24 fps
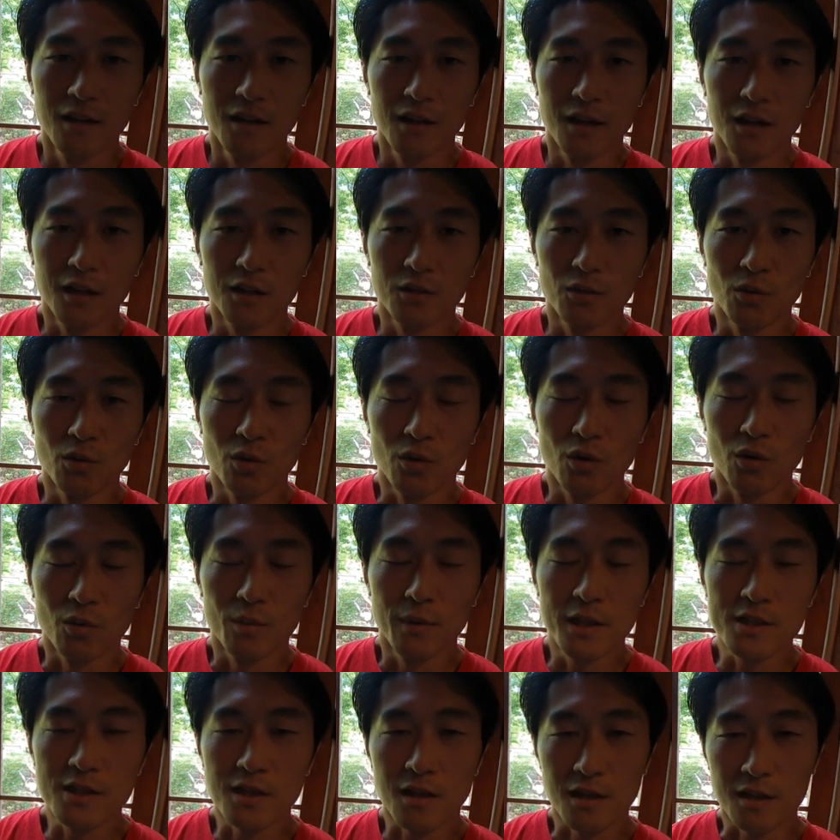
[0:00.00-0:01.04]
あの
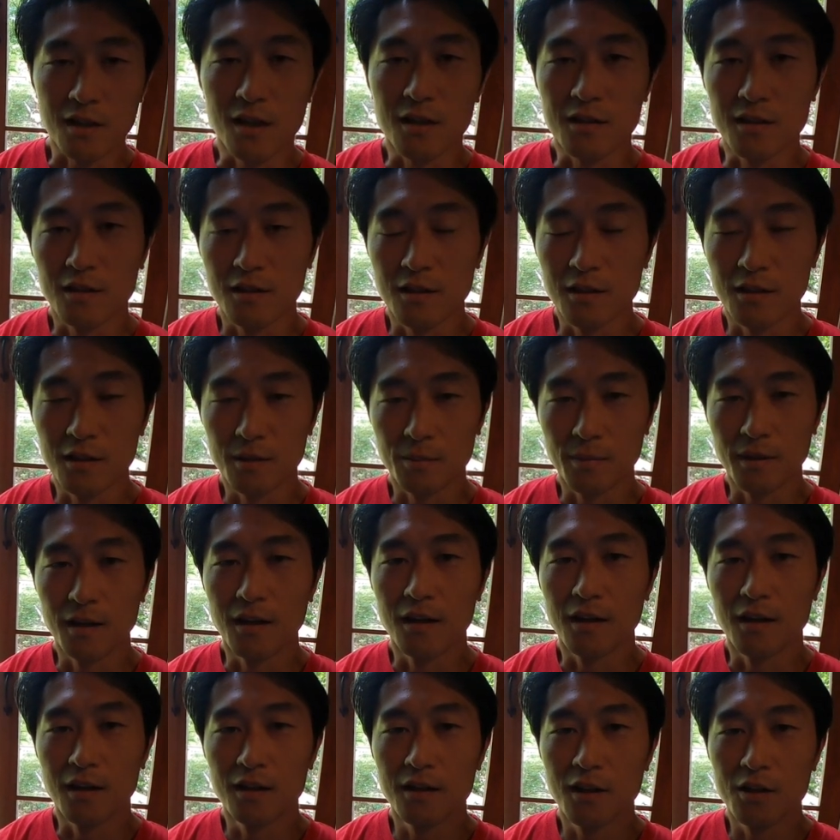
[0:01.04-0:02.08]
街が活気出れ
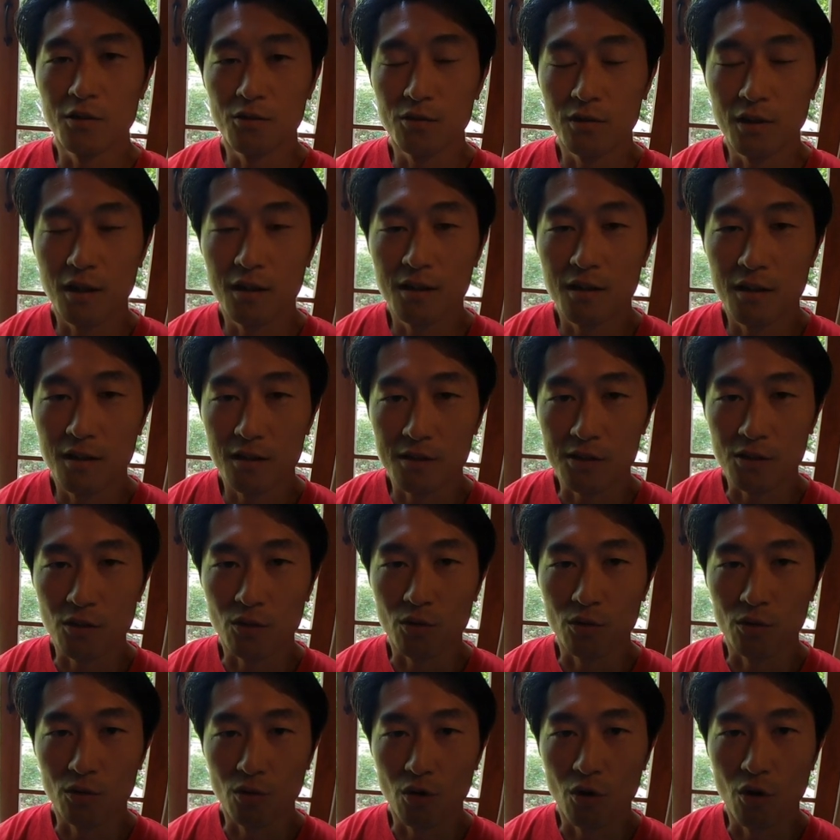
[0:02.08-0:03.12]
ばあらゆる年齢
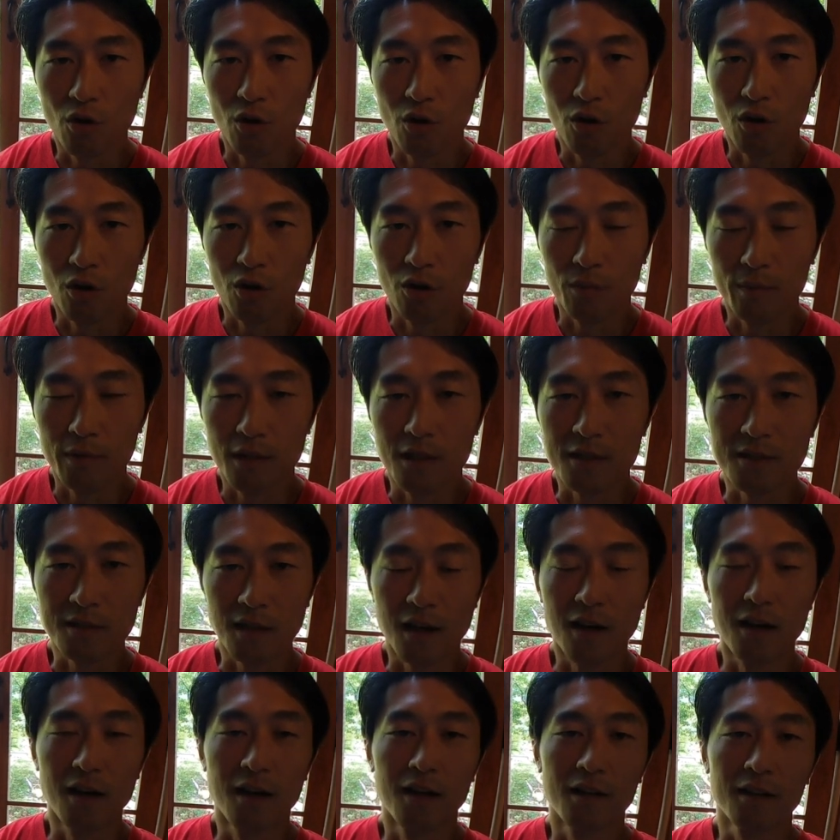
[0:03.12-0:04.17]
層の皆
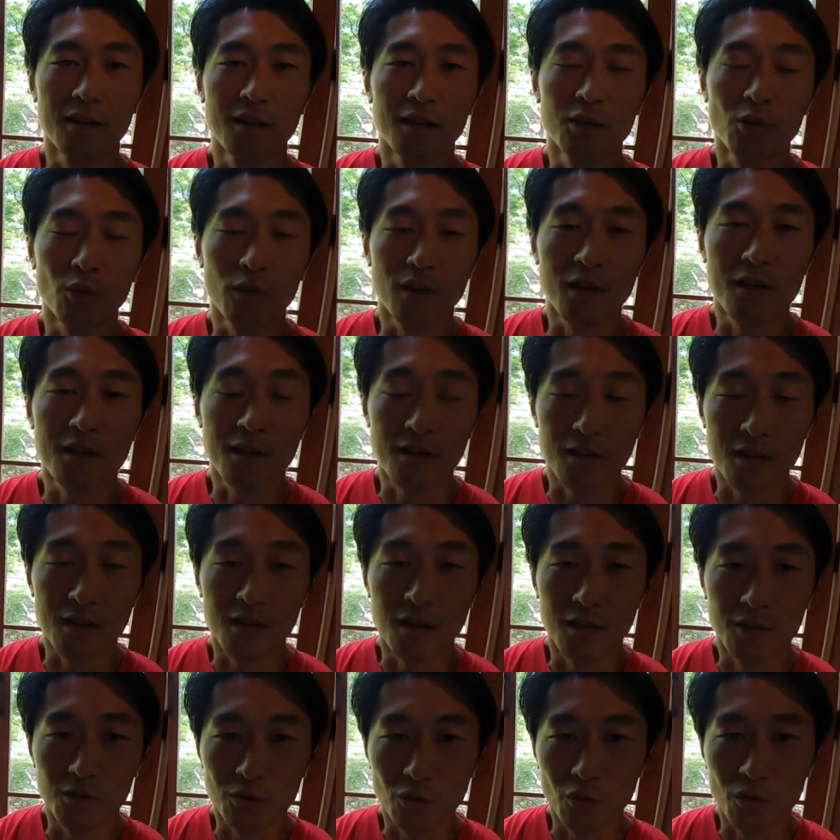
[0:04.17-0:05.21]
さんきっと元気に
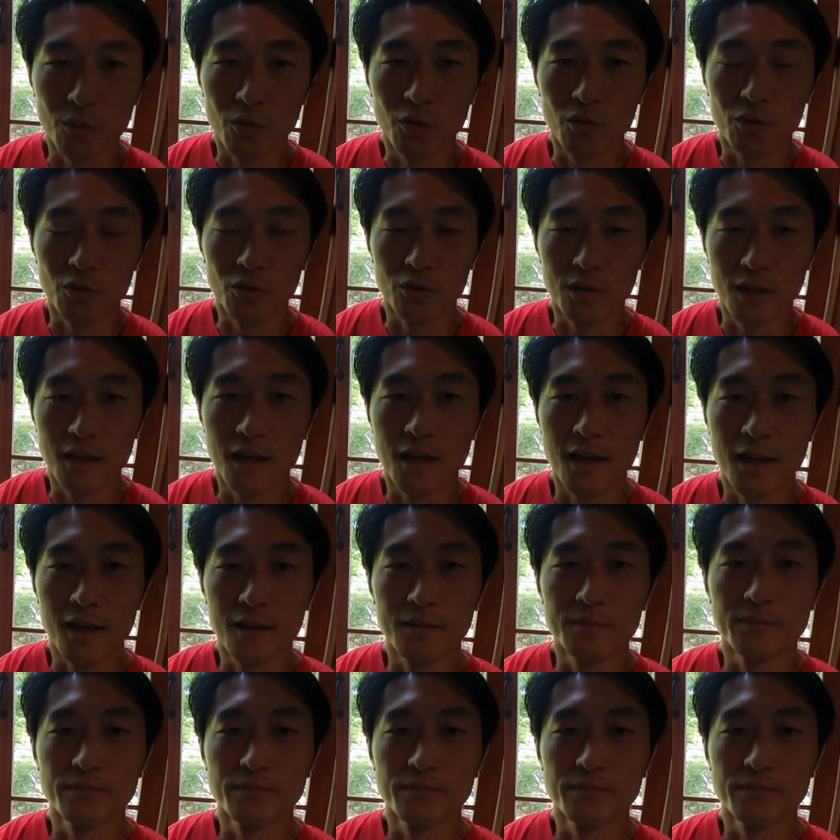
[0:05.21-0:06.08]
なると思うので